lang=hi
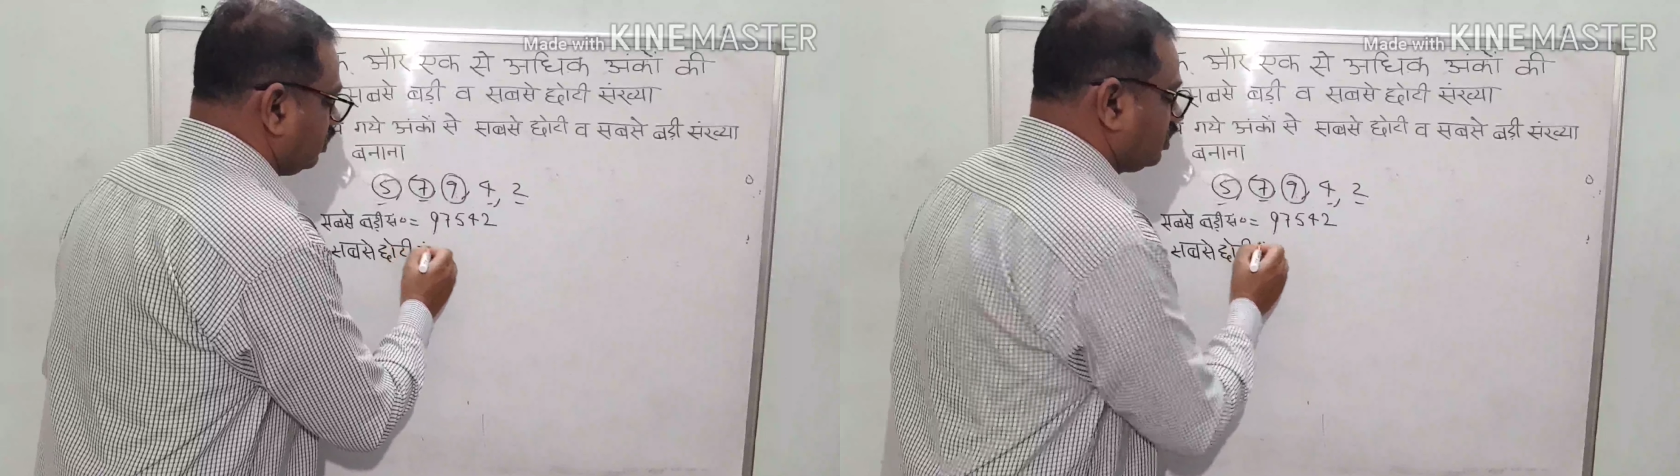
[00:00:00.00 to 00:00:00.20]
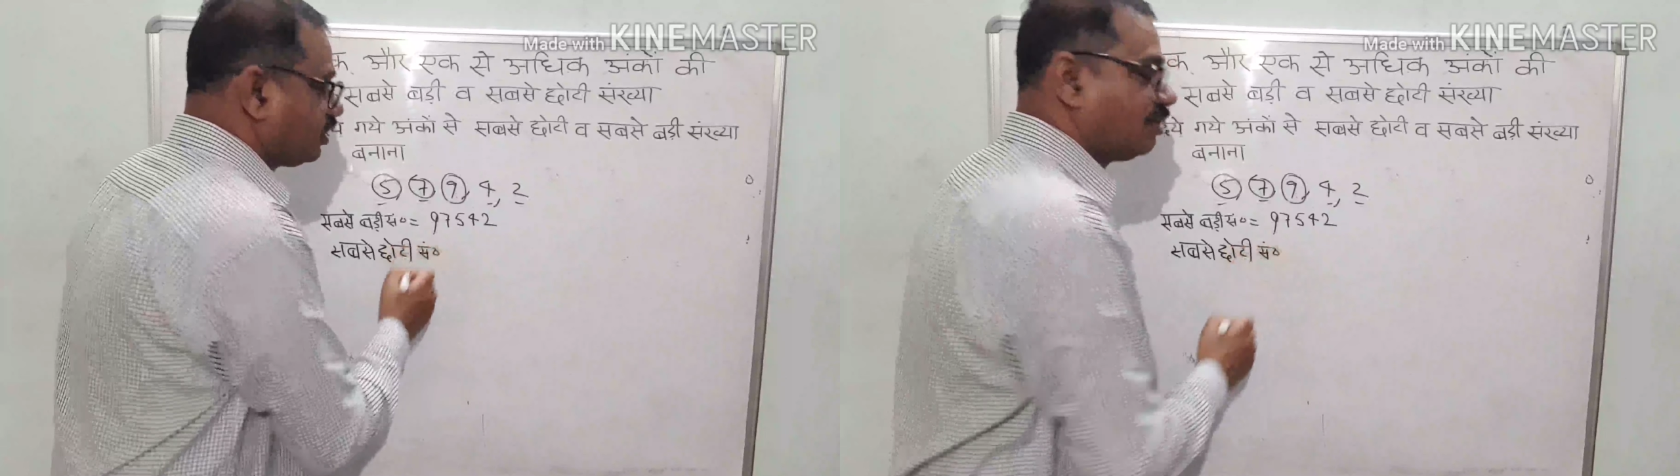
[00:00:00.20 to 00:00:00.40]

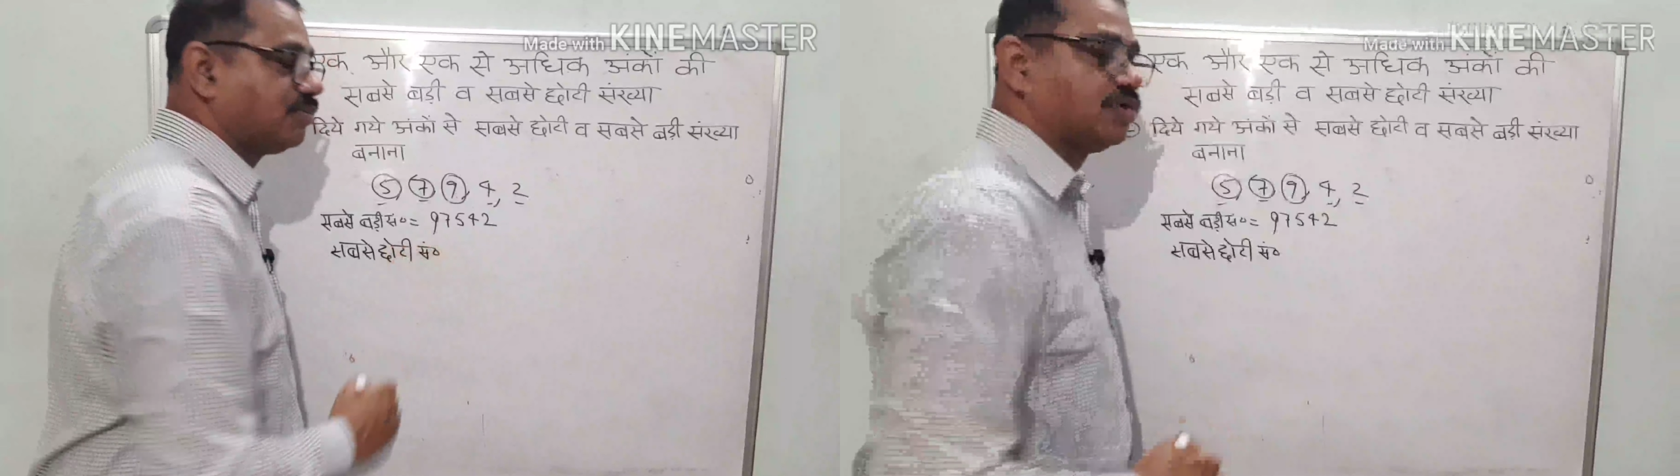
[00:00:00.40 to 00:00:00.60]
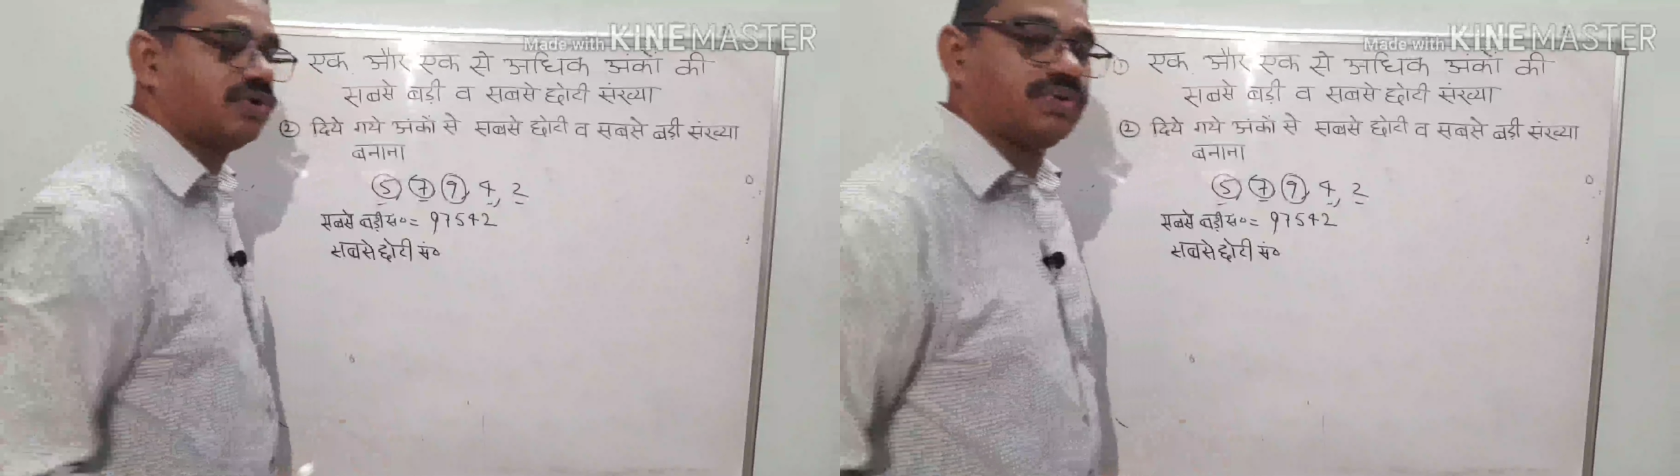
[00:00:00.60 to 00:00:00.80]
क्रम
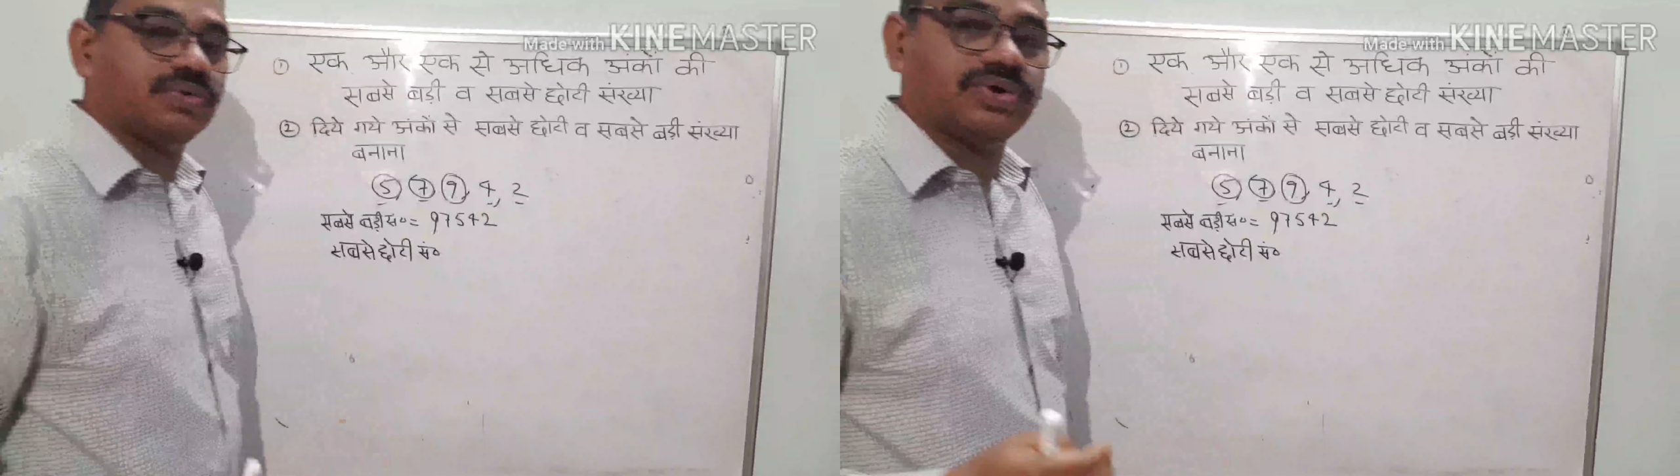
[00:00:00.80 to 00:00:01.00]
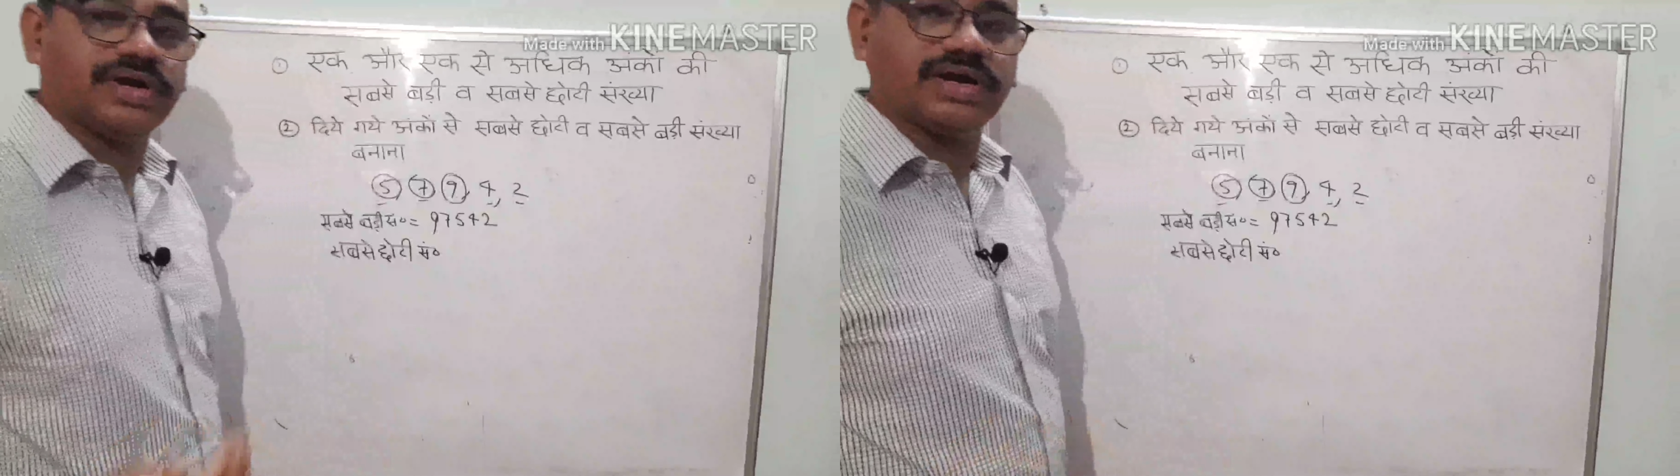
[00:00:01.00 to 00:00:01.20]
को
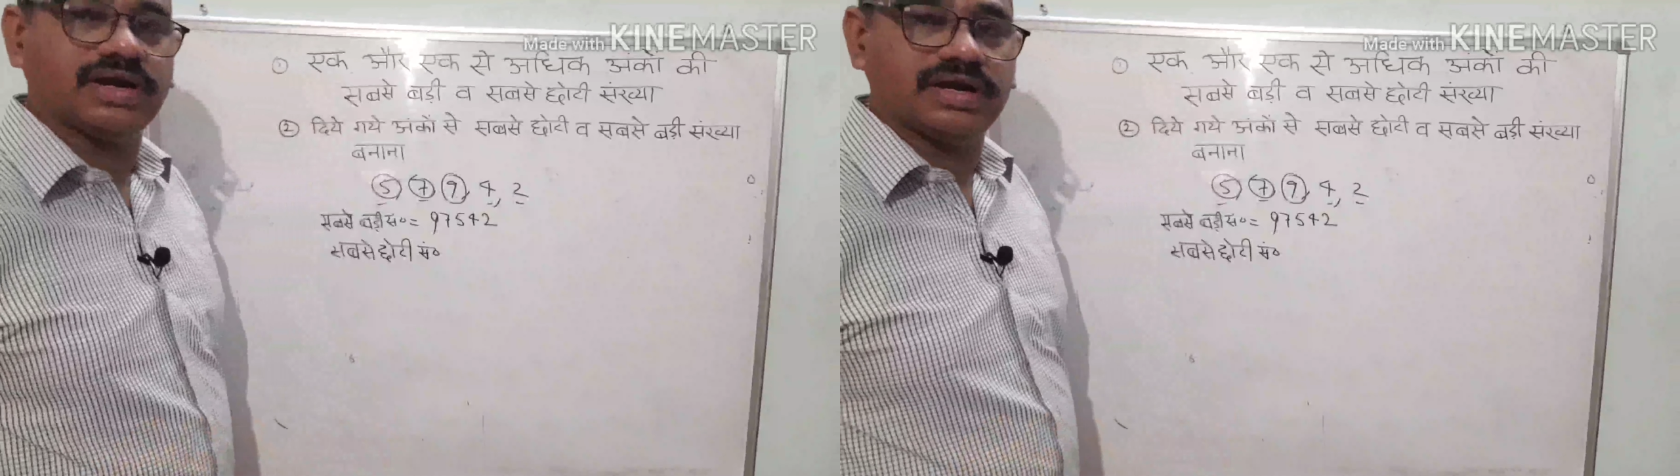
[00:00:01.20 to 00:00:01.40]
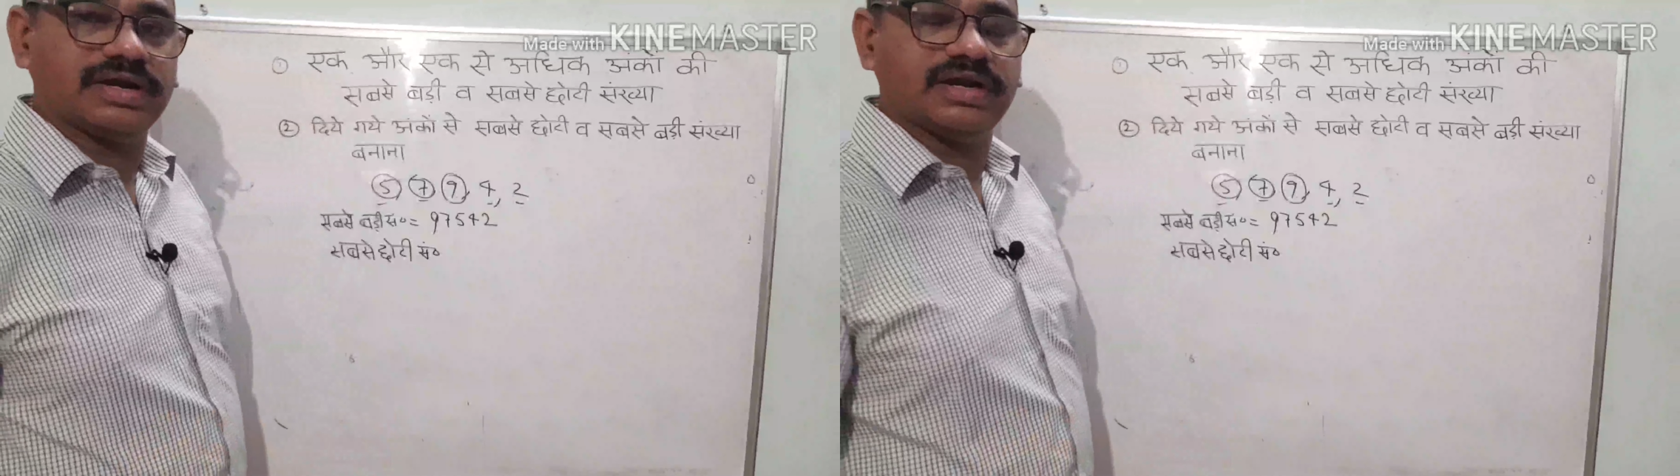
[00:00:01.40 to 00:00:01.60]
उल्टा कर
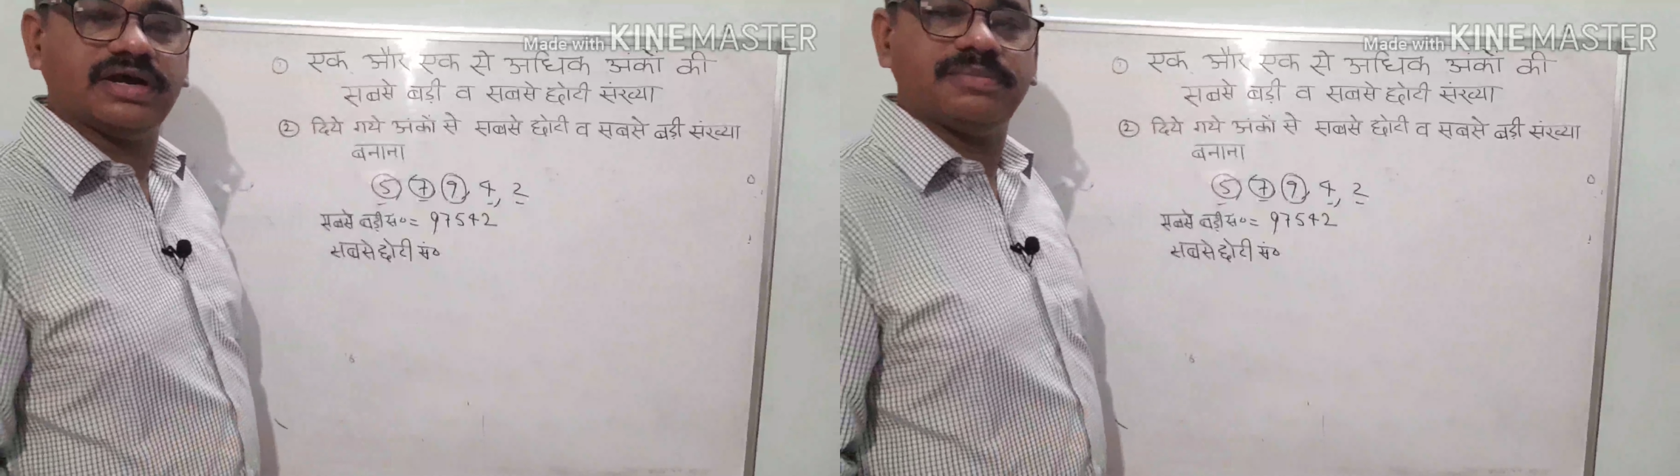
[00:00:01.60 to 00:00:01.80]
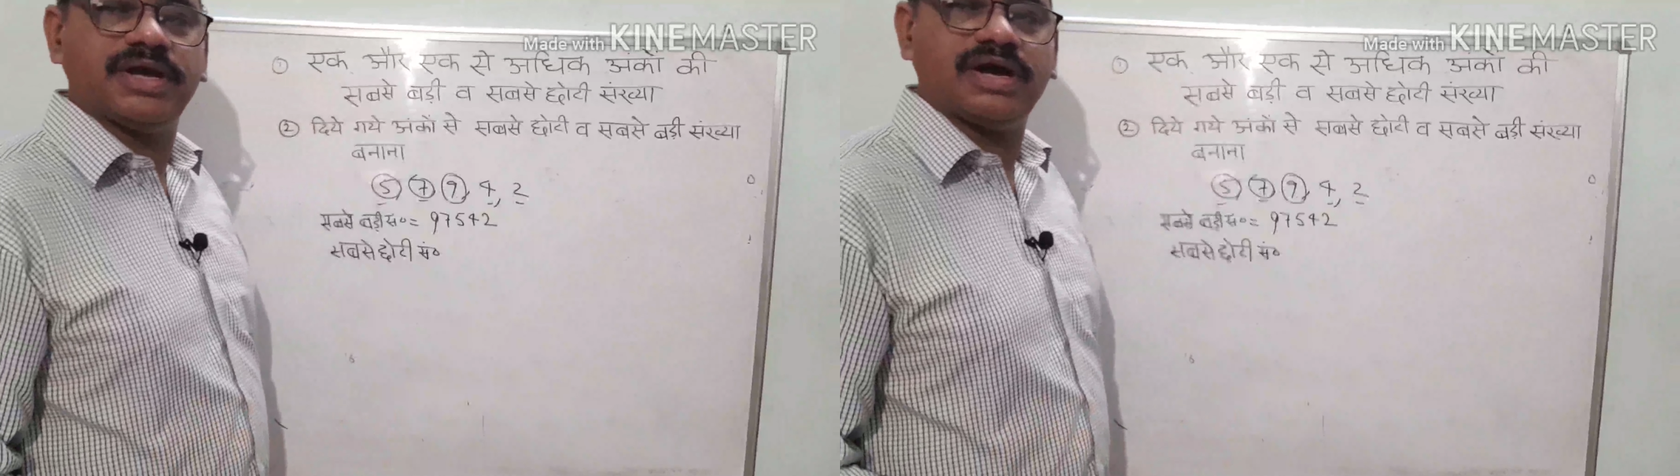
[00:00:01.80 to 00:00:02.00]
लेने ने हमने